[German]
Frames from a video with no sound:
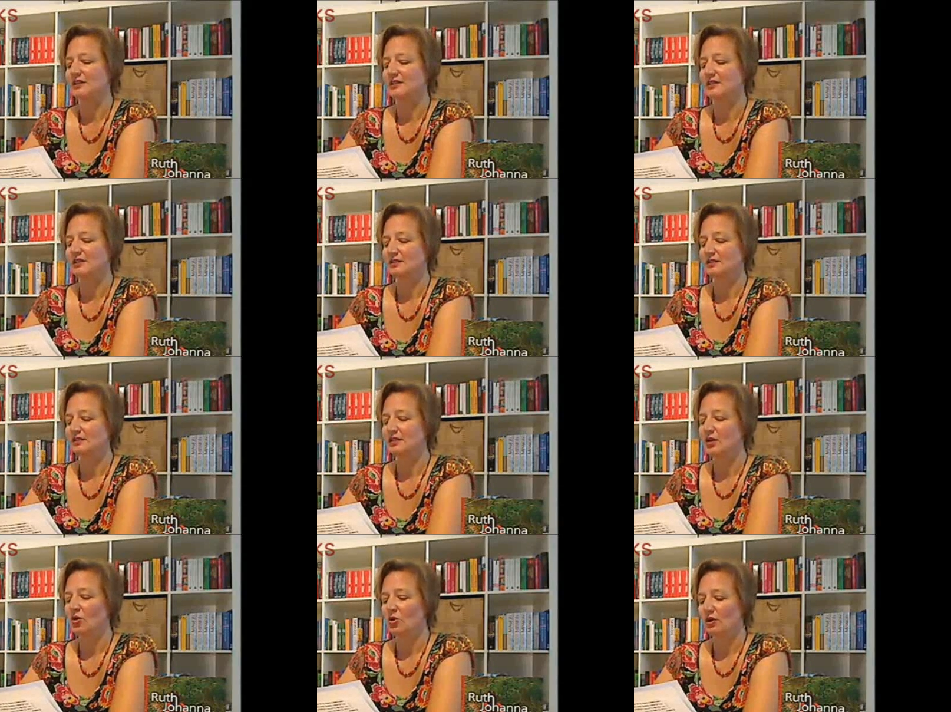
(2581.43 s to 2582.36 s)
Hand nass?
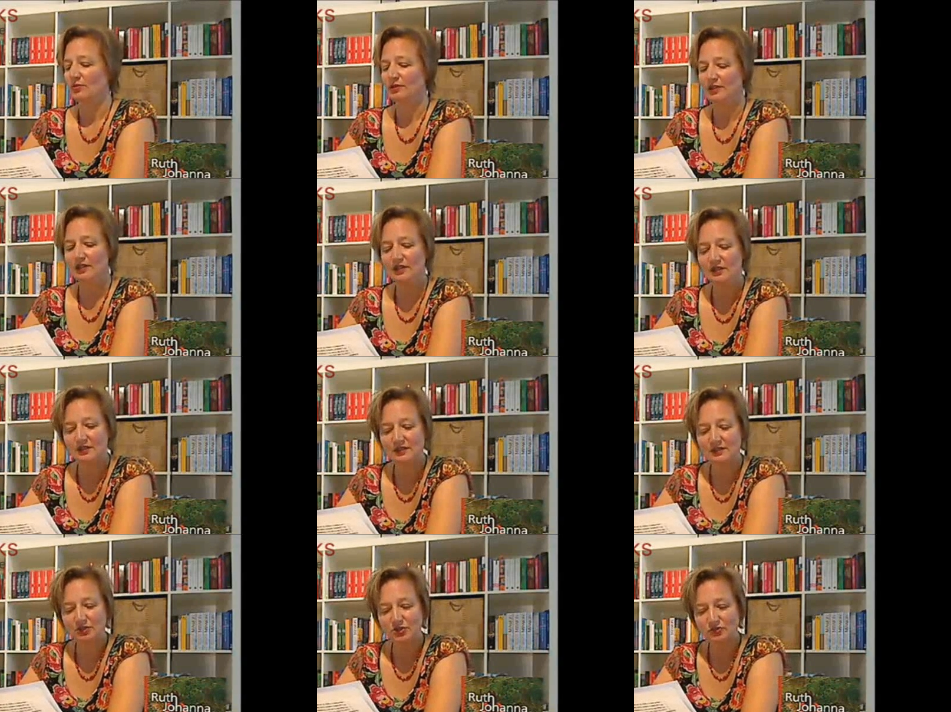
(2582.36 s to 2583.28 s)
Oder bin ich
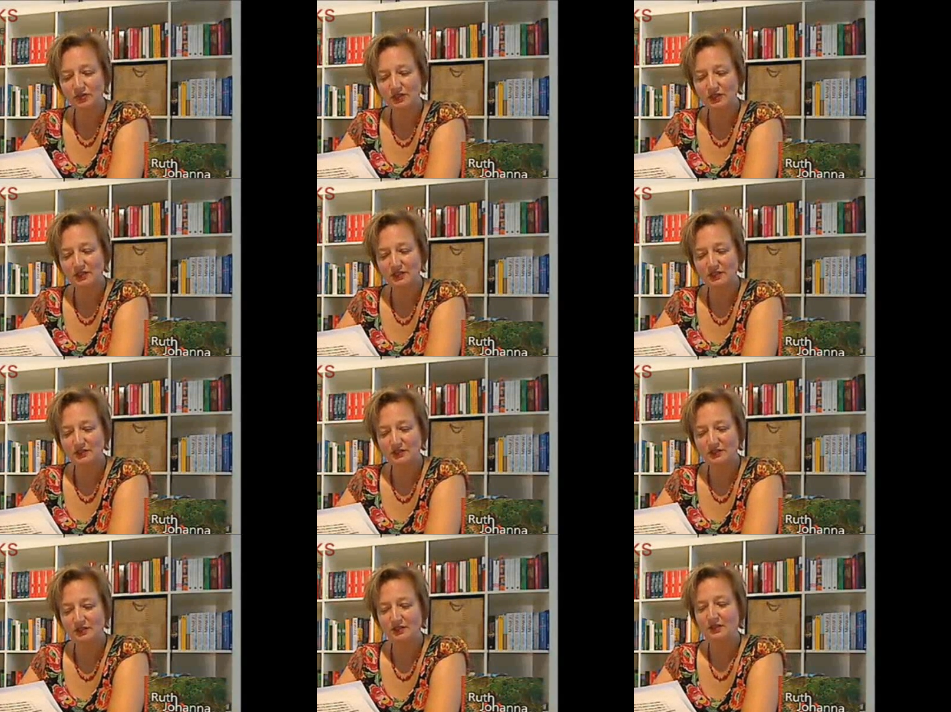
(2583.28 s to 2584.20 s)
es, die schwitzt?
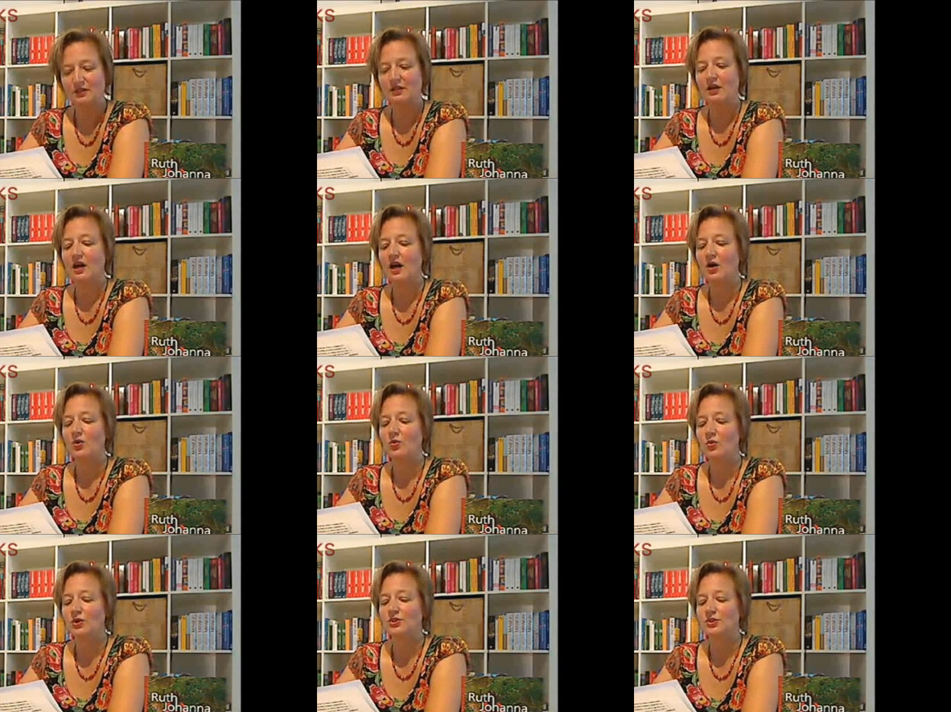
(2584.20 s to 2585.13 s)
How
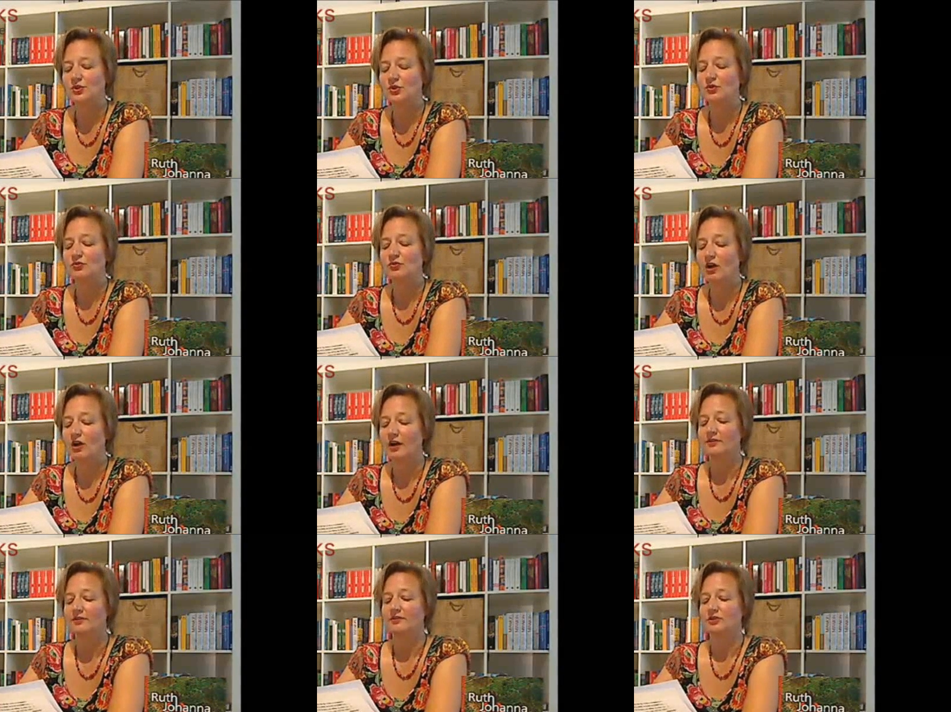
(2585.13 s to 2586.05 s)
was your
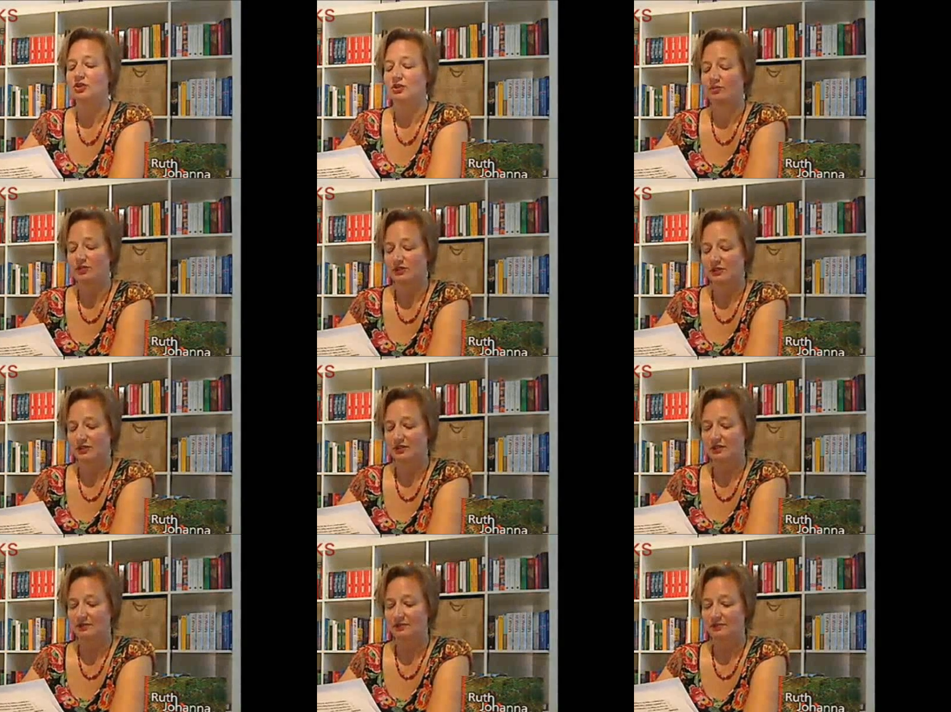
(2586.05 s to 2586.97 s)
flight? stammelt
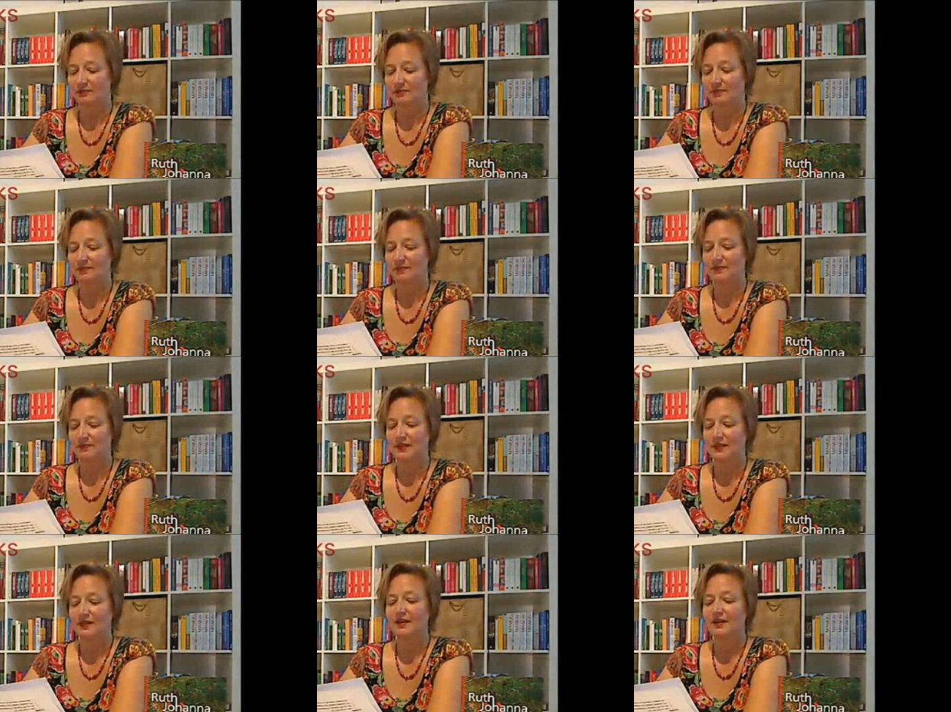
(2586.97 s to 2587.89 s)
Rena.
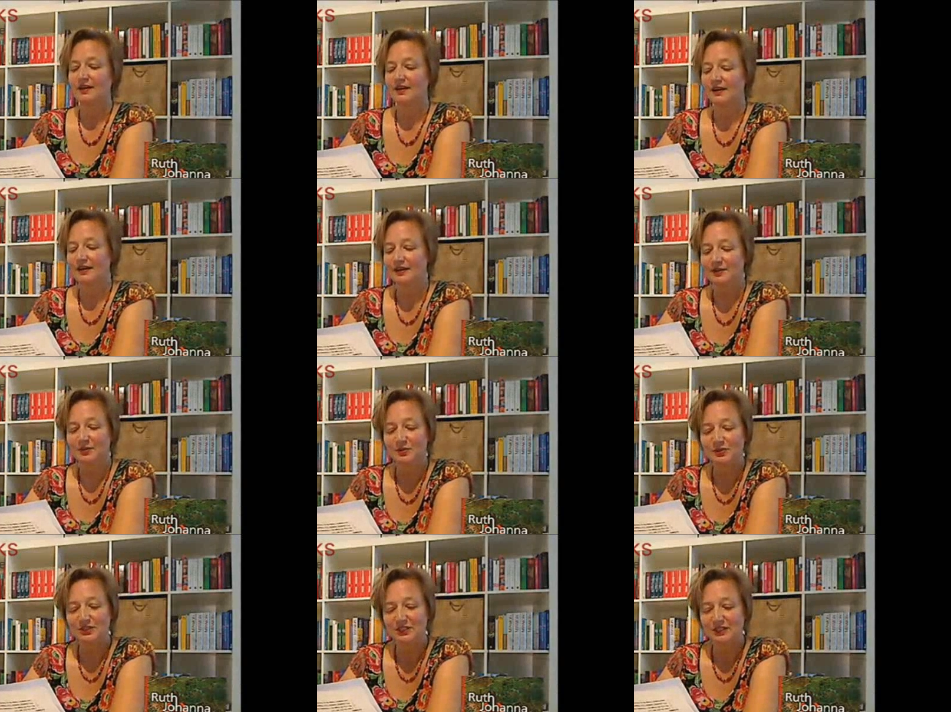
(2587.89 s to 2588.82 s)

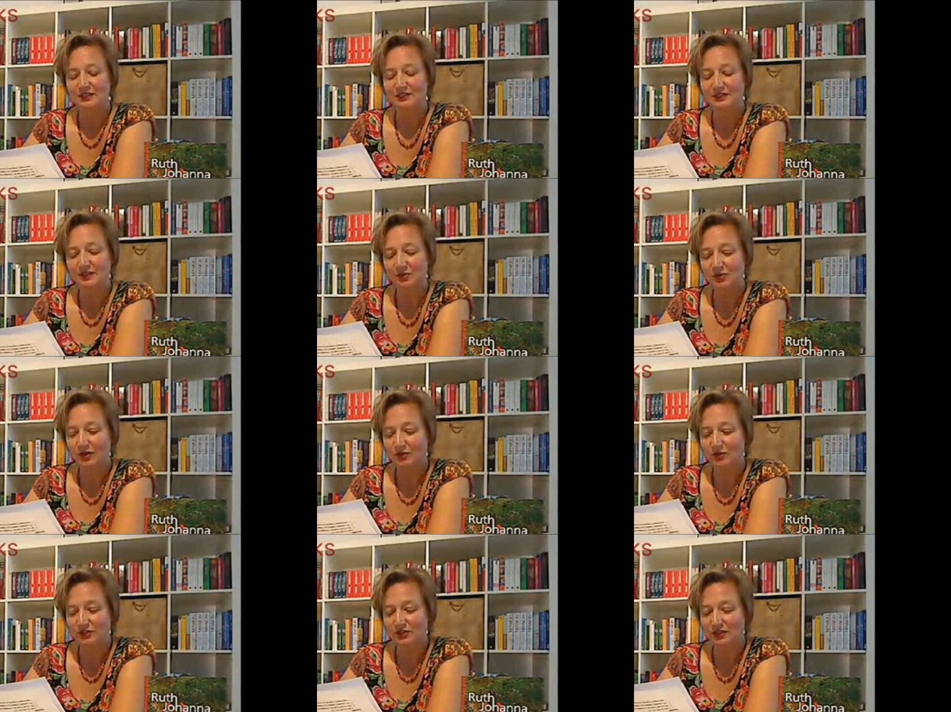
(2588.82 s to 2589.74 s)
Reiko zeigt in Richtung
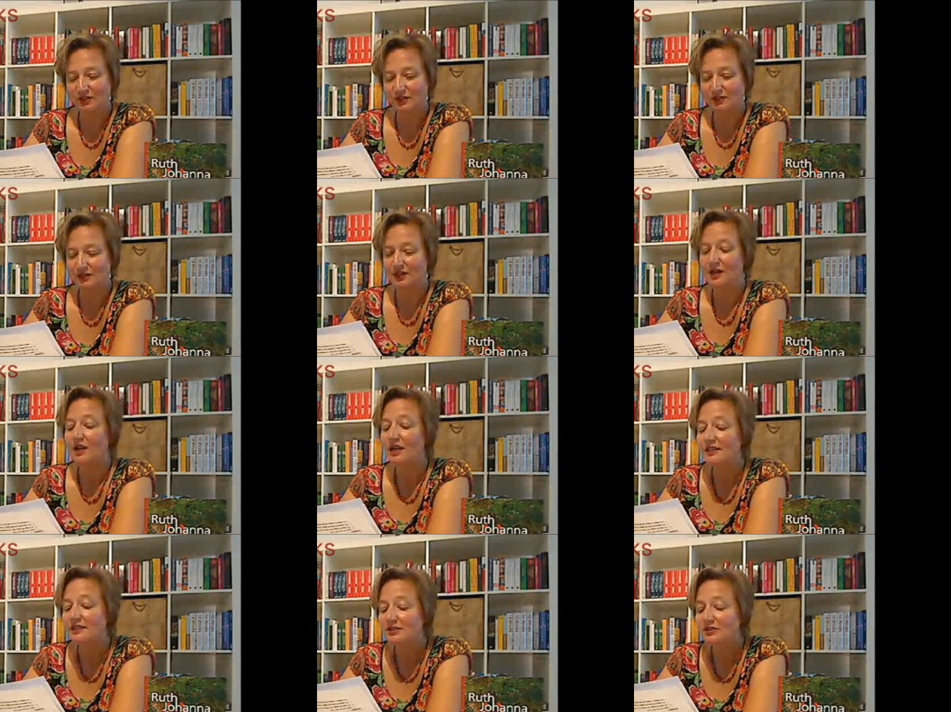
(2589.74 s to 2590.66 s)
Ausgang.
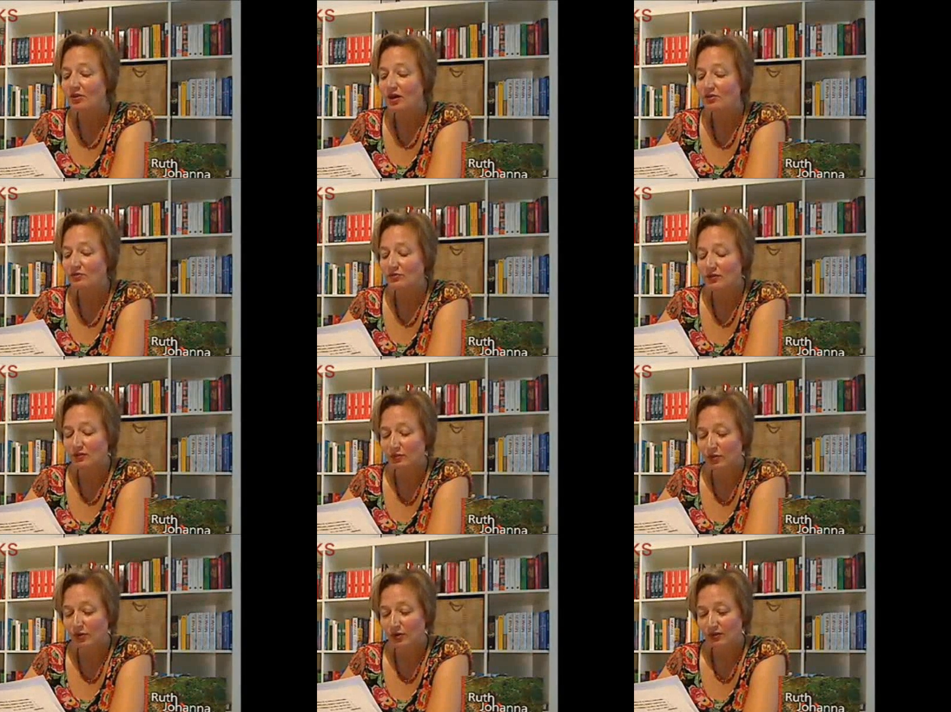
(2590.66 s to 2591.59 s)
Let's go out for
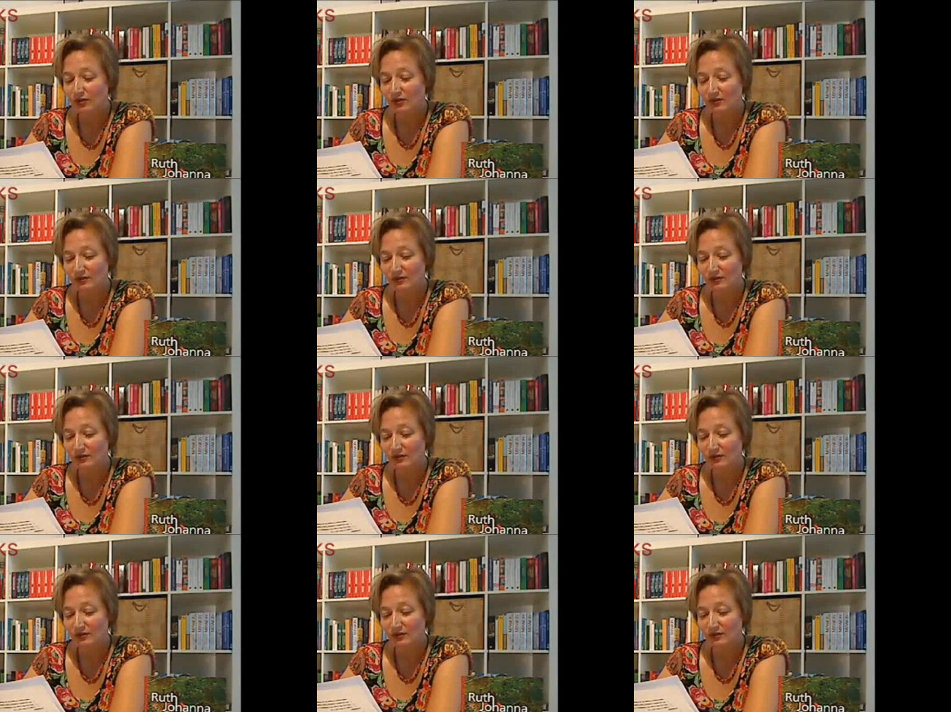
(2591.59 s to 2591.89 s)
a walk.